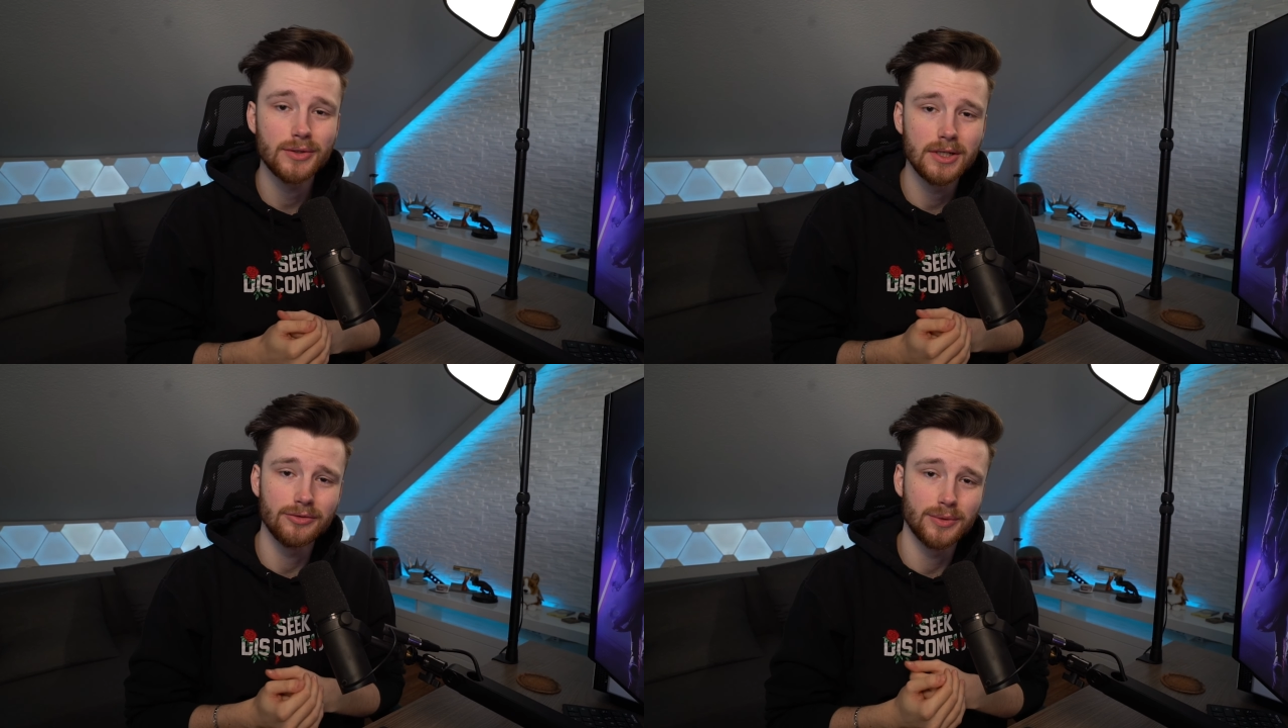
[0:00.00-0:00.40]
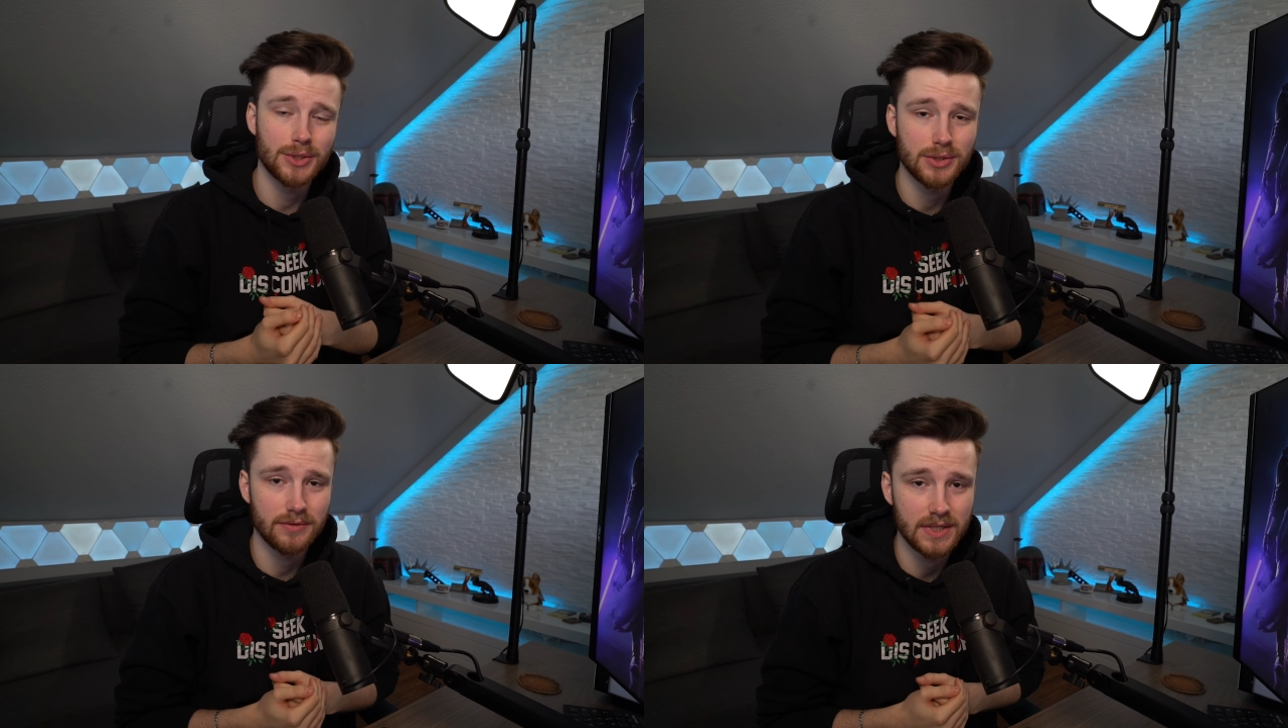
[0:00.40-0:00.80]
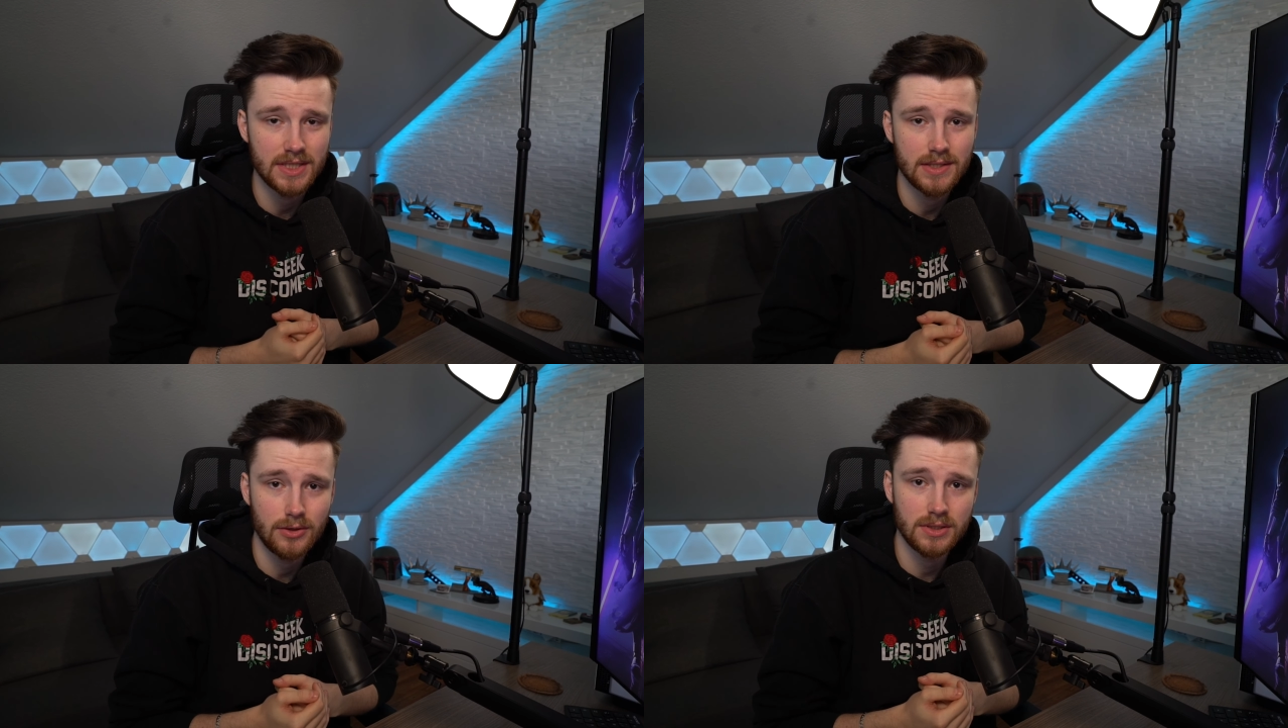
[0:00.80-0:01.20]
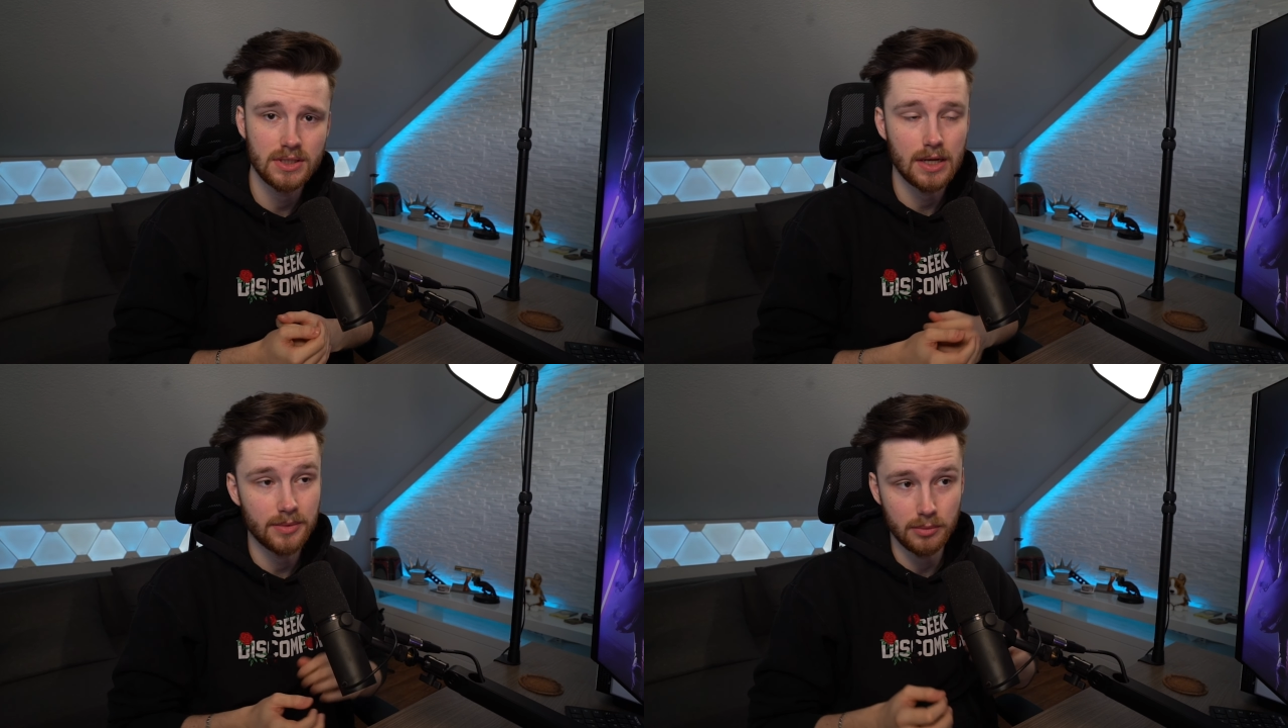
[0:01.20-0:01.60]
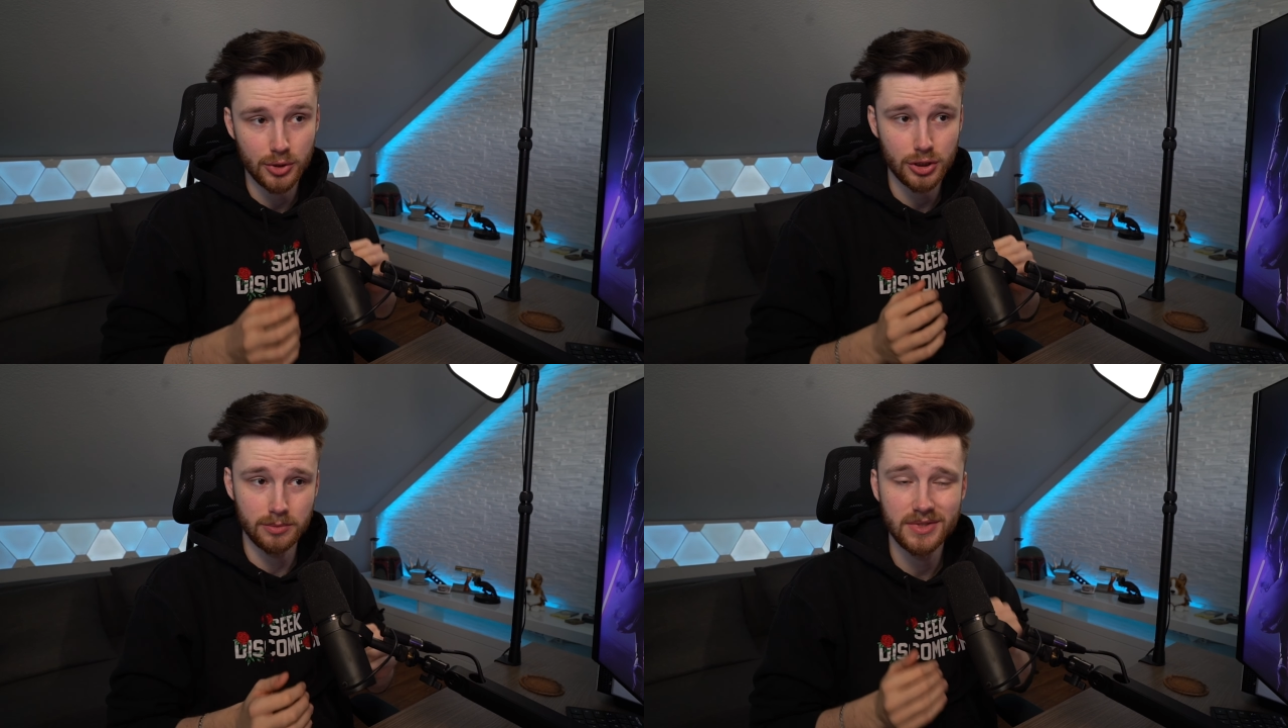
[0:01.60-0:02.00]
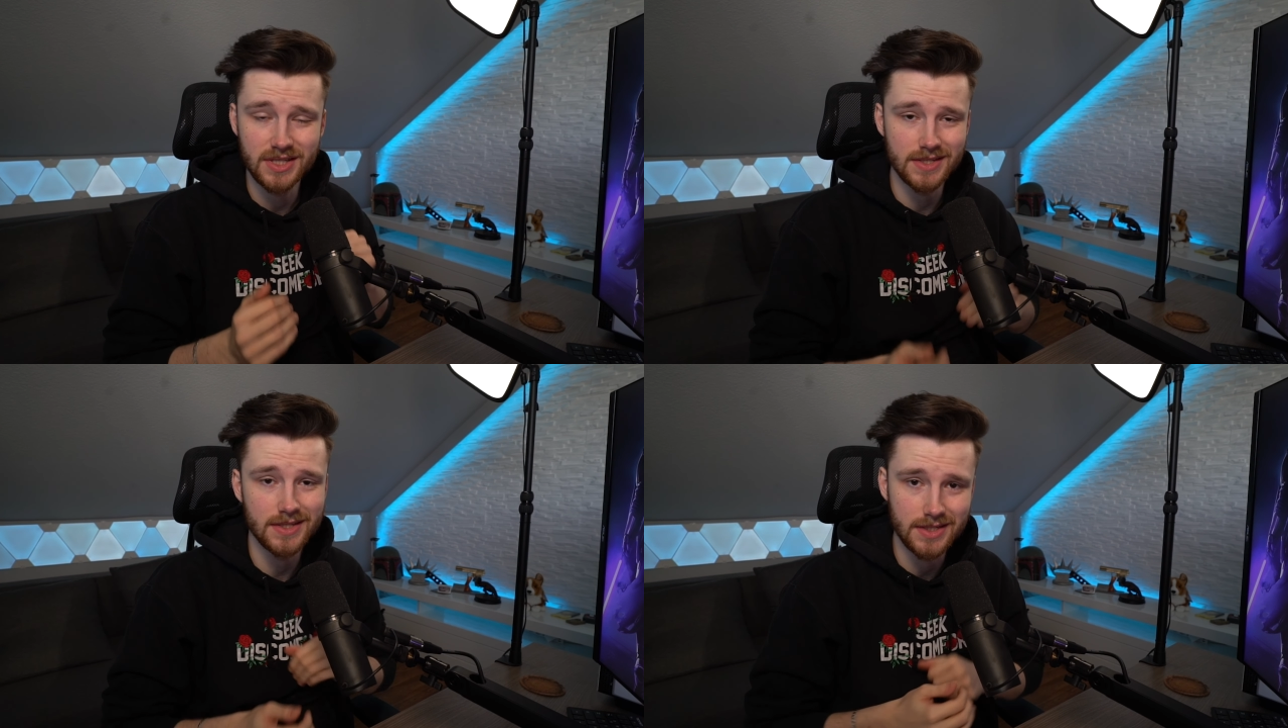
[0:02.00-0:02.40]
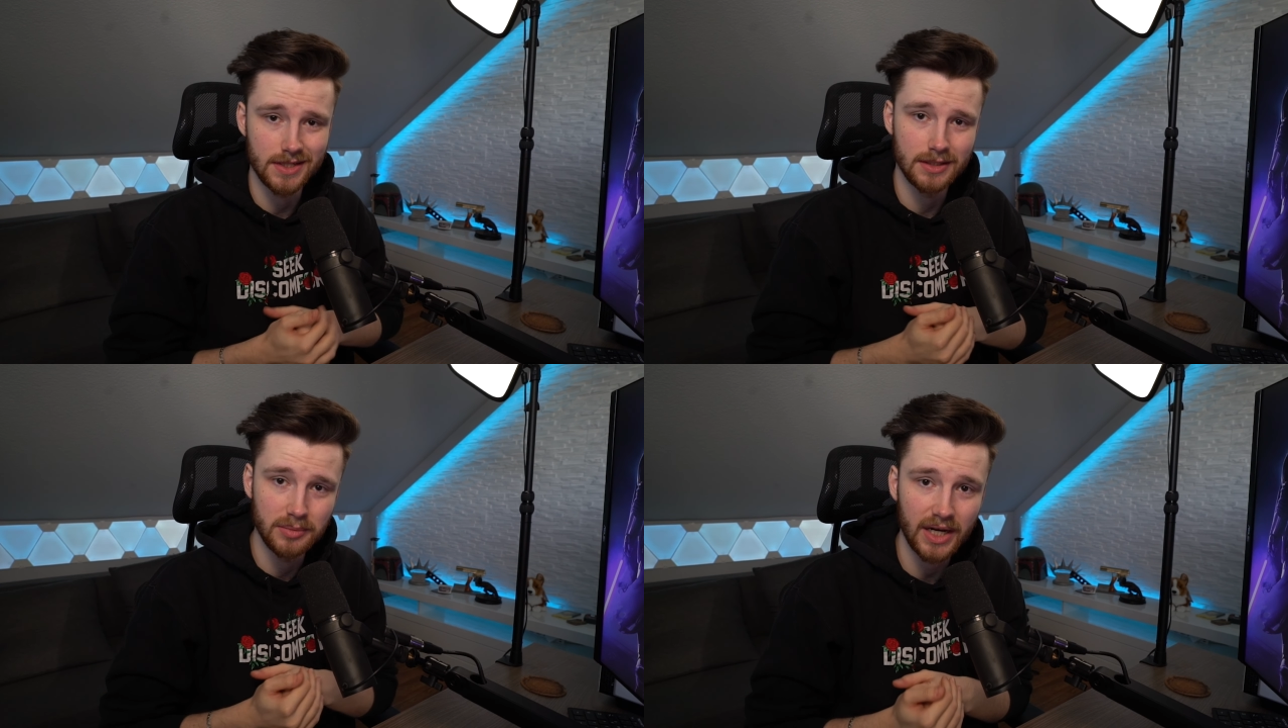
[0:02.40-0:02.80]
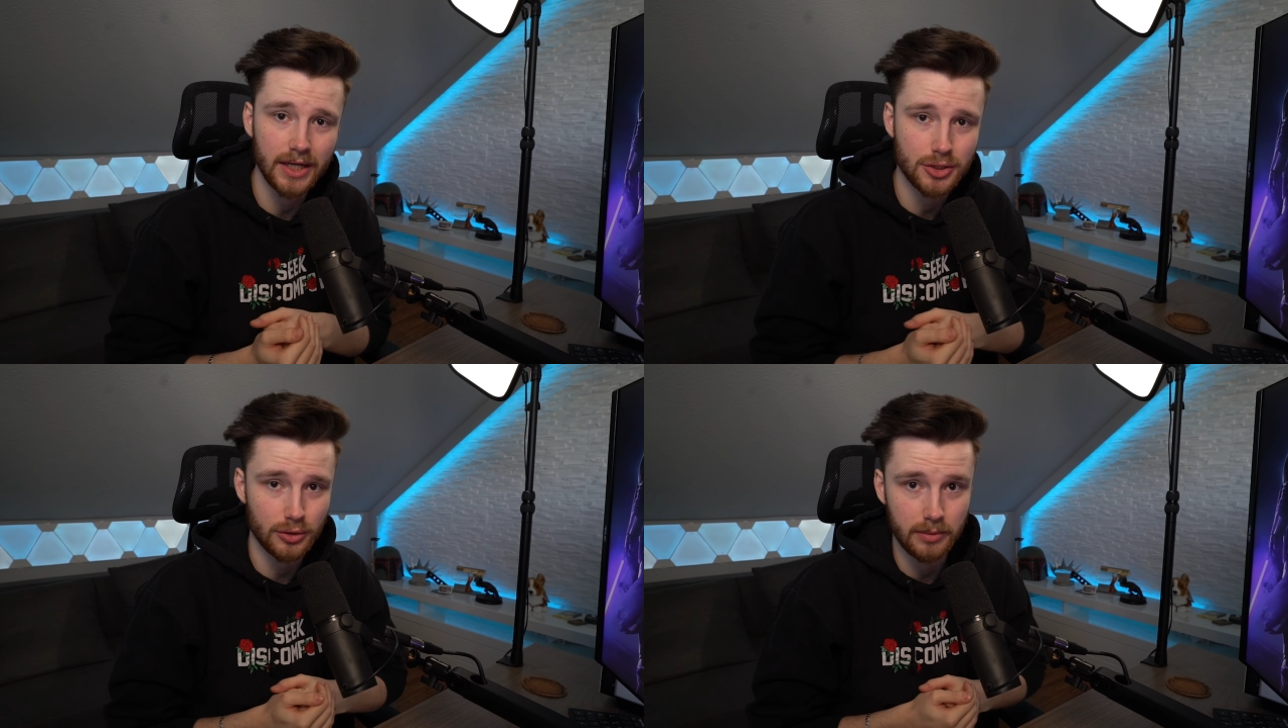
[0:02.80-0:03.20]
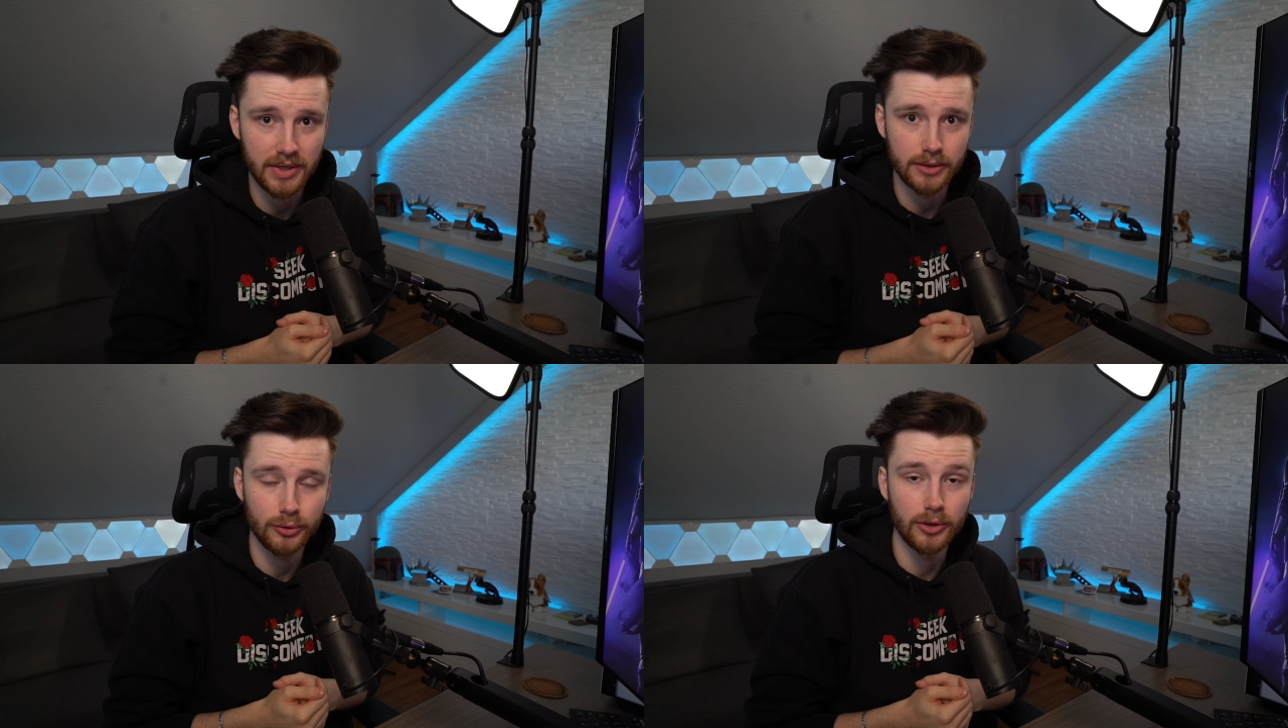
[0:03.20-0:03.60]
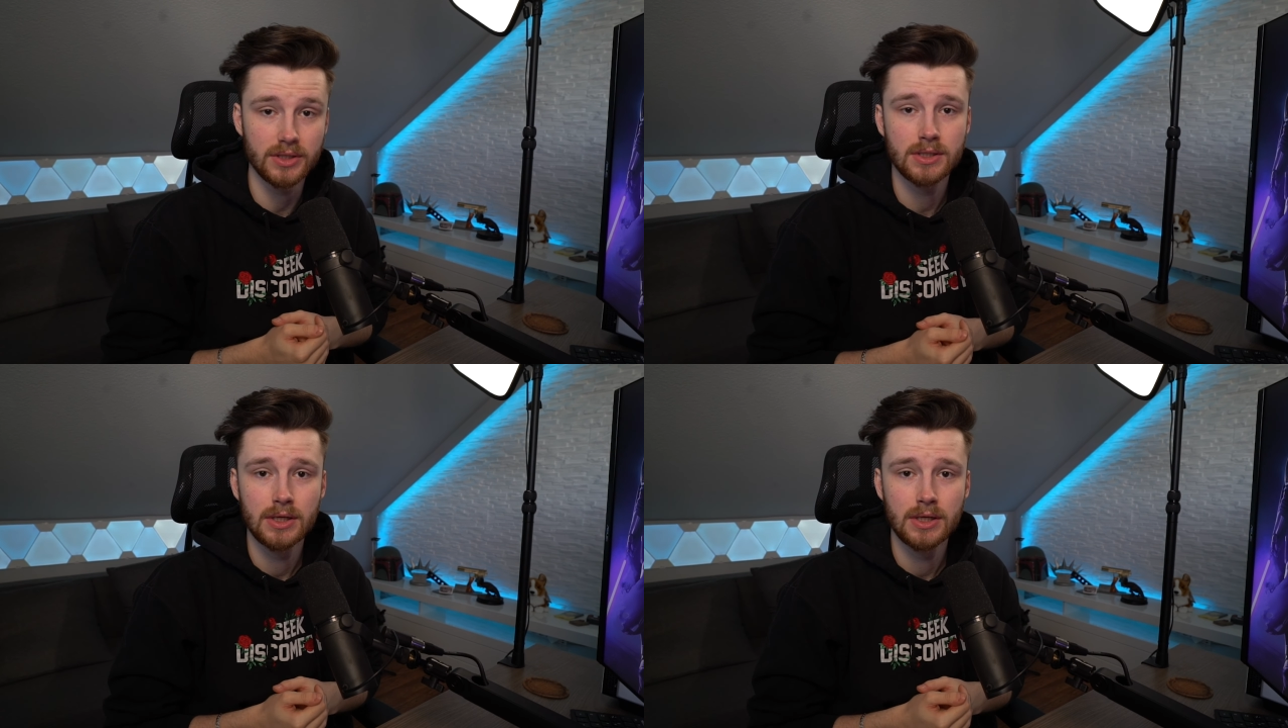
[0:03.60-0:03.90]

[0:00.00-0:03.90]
auf Twitch unterwegs sein solltet, dann habt ihr bestimmt diesen Titel bereits schon einmal gehört.